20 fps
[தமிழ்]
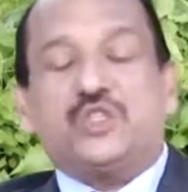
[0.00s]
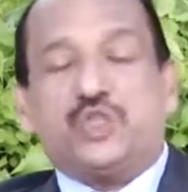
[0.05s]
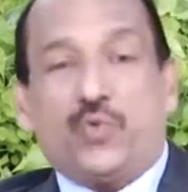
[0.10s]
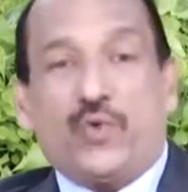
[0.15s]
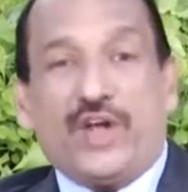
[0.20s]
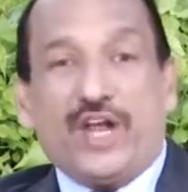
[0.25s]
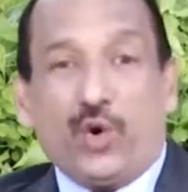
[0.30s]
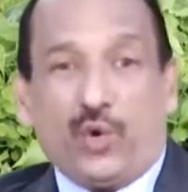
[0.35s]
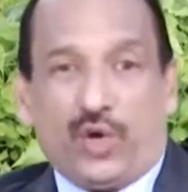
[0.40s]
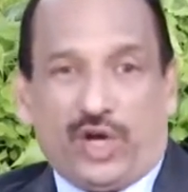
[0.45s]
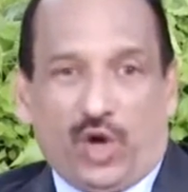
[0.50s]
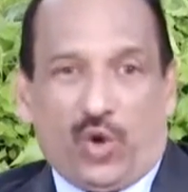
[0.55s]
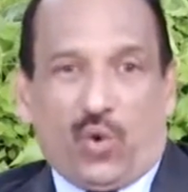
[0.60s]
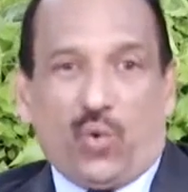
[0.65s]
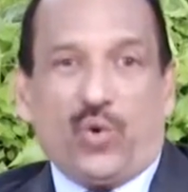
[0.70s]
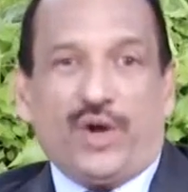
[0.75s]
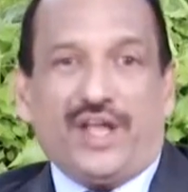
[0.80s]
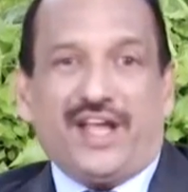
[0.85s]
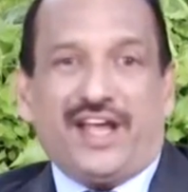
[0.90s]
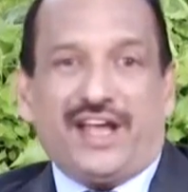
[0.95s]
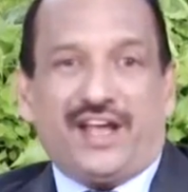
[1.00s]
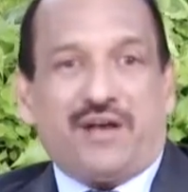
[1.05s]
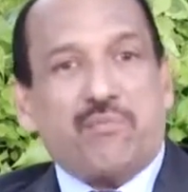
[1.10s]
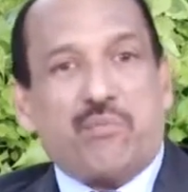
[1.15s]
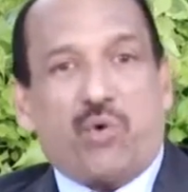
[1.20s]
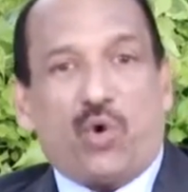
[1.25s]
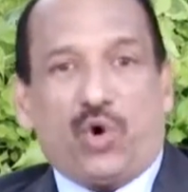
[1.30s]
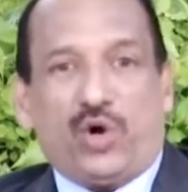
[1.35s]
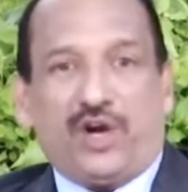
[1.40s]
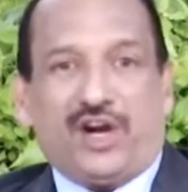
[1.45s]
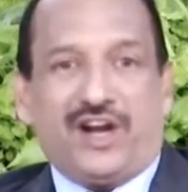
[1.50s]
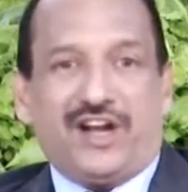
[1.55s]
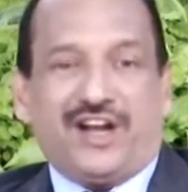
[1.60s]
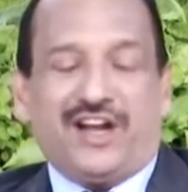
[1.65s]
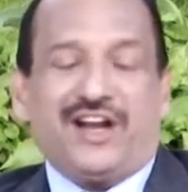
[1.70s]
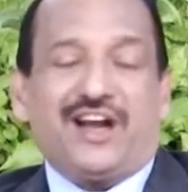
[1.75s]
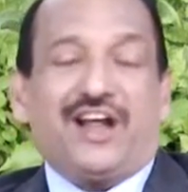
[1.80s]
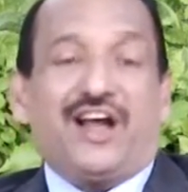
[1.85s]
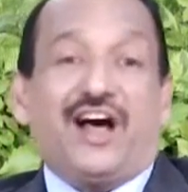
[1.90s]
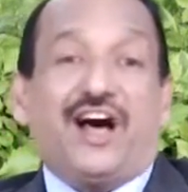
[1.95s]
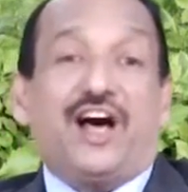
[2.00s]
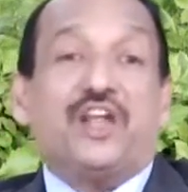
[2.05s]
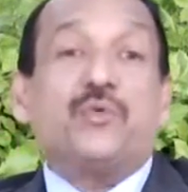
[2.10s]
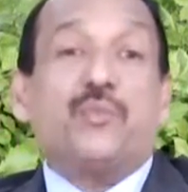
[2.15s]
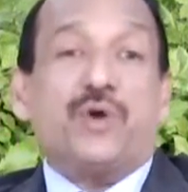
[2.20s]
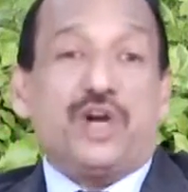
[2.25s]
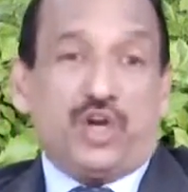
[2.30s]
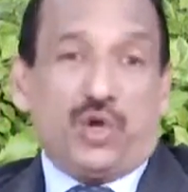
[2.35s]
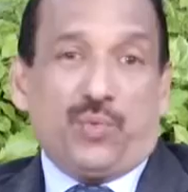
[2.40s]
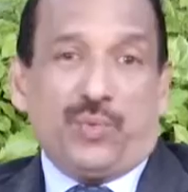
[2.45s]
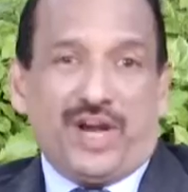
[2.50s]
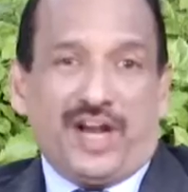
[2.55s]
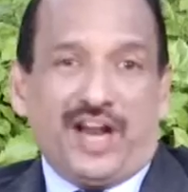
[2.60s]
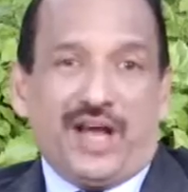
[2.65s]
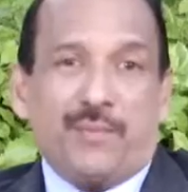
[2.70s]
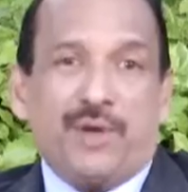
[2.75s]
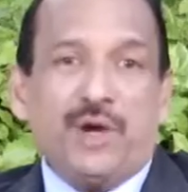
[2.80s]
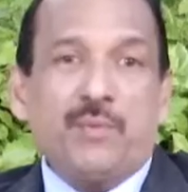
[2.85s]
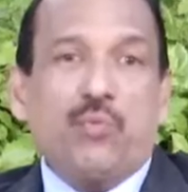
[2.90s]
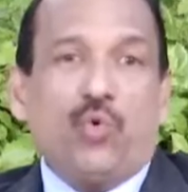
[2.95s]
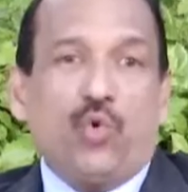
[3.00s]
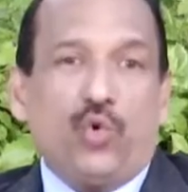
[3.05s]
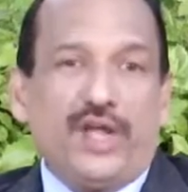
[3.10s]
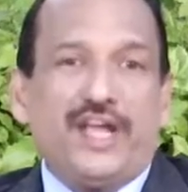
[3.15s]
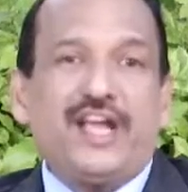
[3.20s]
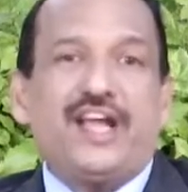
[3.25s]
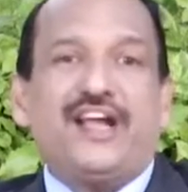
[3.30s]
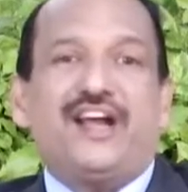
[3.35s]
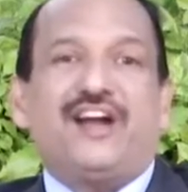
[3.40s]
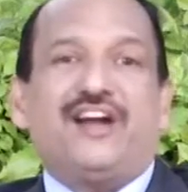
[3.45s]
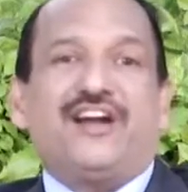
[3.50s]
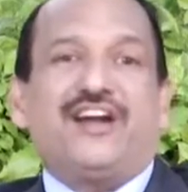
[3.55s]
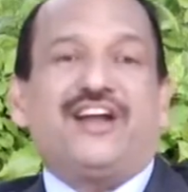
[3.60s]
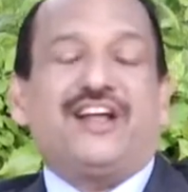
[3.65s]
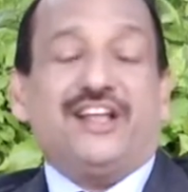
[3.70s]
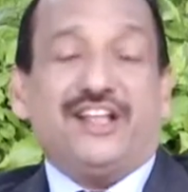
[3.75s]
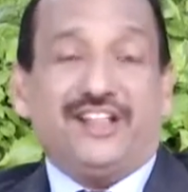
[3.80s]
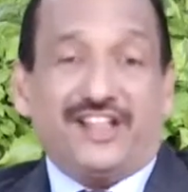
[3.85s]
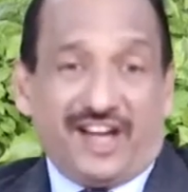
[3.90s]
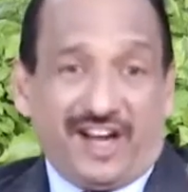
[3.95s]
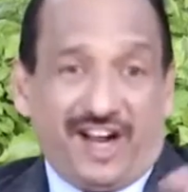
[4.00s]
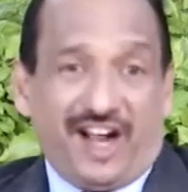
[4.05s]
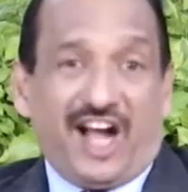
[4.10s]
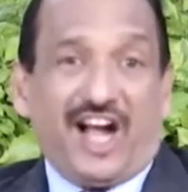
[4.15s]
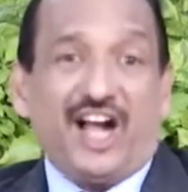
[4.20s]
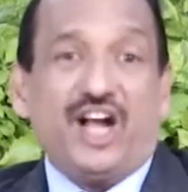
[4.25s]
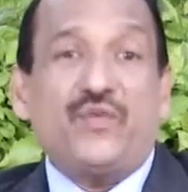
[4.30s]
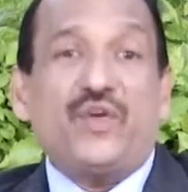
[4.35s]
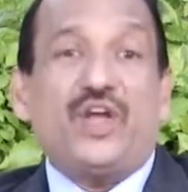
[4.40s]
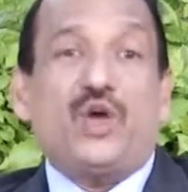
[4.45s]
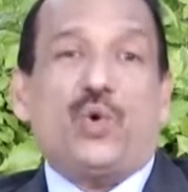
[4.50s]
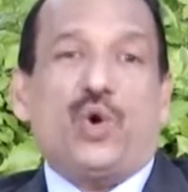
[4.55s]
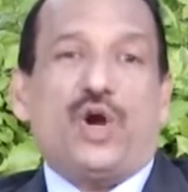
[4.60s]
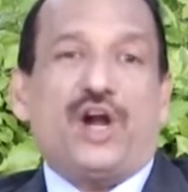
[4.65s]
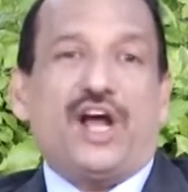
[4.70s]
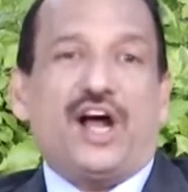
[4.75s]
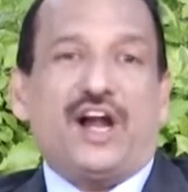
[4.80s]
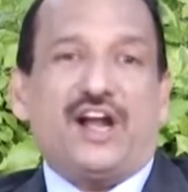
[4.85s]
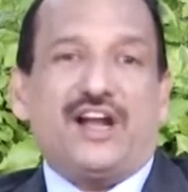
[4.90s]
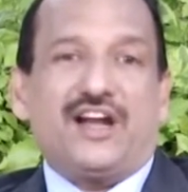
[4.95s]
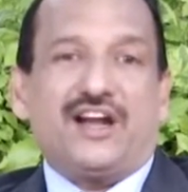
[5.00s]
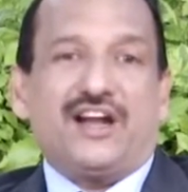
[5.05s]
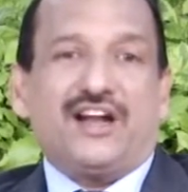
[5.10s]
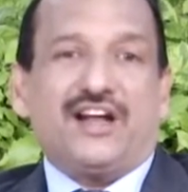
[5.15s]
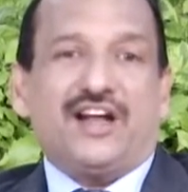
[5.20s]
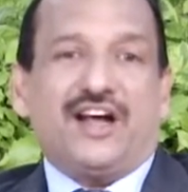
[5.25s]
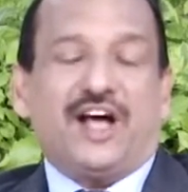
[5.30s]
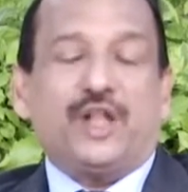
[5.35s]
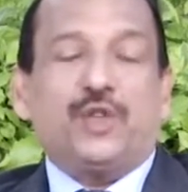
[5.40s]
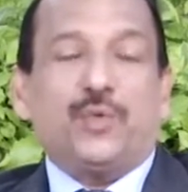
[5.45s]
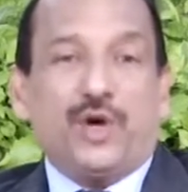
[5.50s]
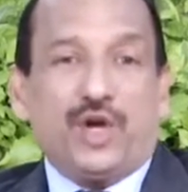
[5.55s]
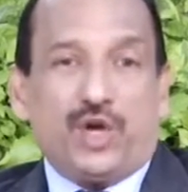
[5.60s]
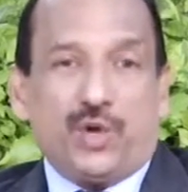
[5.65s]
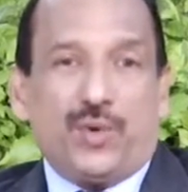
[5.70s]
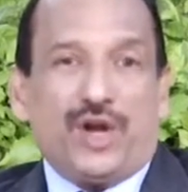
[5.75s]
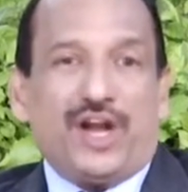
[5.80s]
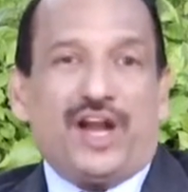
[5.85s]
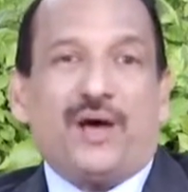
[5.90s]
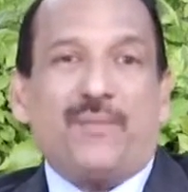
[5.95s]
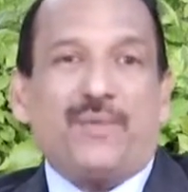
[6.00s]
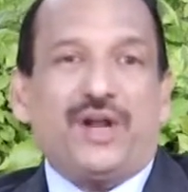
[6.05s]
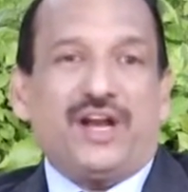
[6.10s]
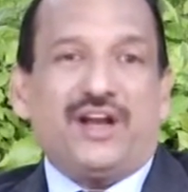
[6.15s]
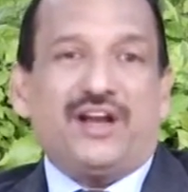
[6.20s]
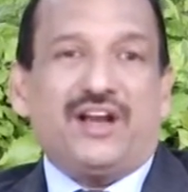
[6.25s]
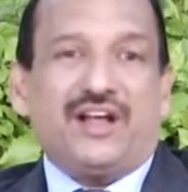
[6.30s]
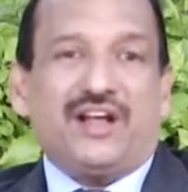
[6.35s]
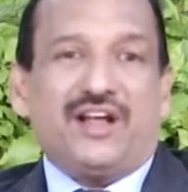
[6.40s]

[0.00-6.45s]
சுவையூட்டக்கூடிய பொருட்கள் அது மட்டுமல்லாமல் மூலிகைகள் இதற்காகவே ஒரு நாள் அது மட்டுமல்லாமல்